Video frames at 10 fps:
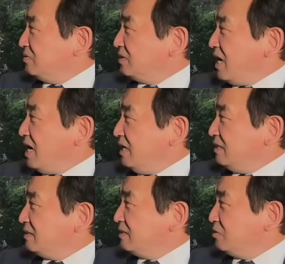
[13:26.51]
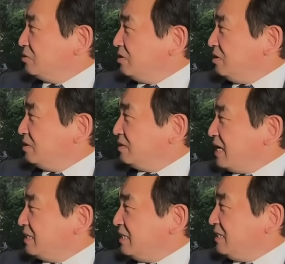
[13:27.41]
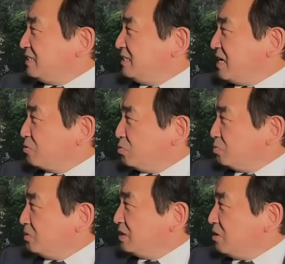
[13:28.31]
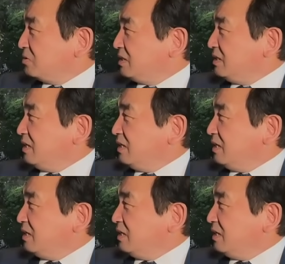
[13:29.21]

那在第一时间公布消息。